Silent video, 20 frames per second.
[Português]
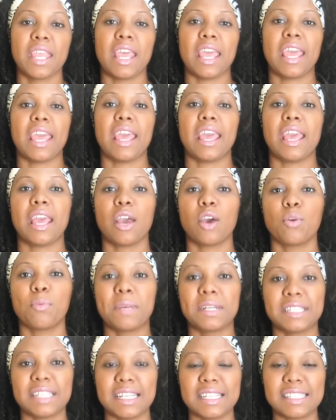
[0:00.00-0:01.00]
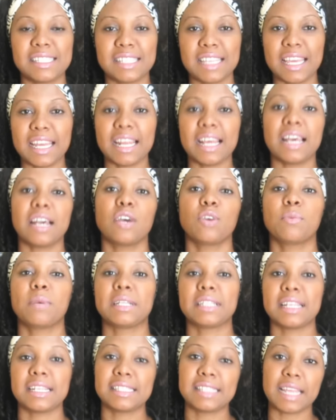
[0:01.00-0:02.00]
É uma terceira,
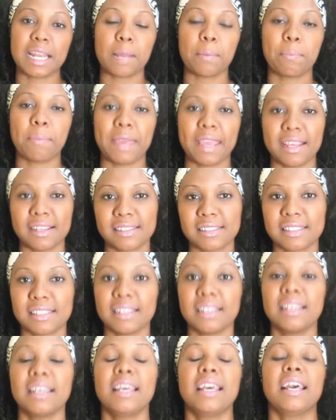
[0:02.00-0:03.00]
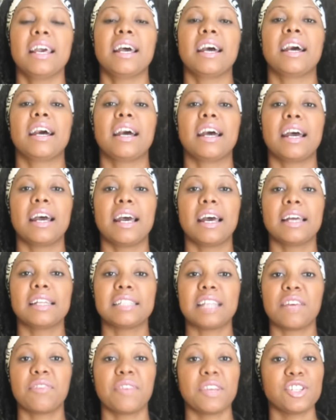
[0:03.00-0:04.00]
uma terceira peça
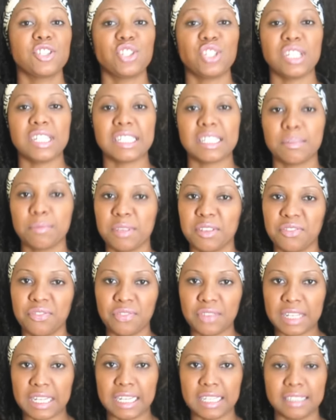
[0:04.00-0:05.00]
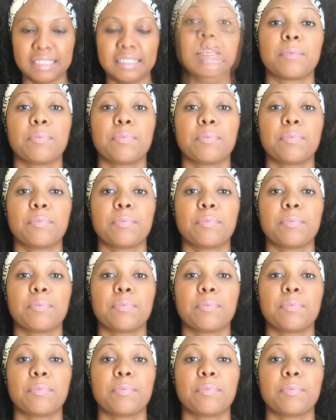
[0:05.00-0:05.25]
da festinha da minha filha.